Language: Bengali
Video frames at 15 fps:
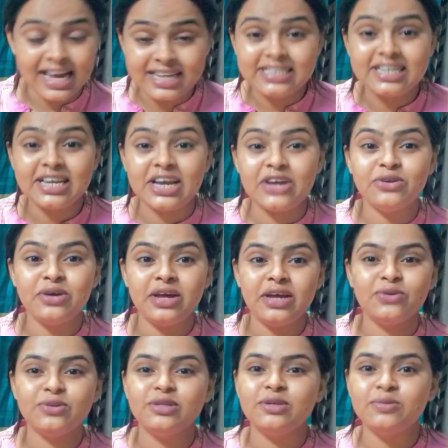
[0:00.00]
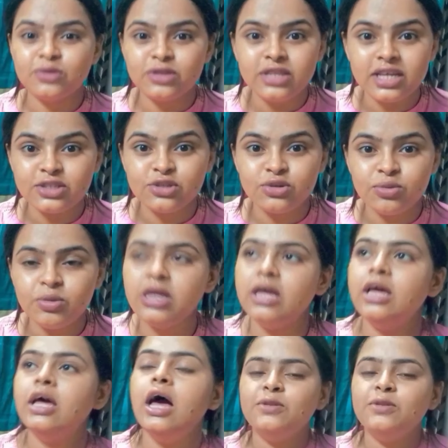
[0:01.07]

লাগছে কেন এই রোদের মধ্যে এসছো বলে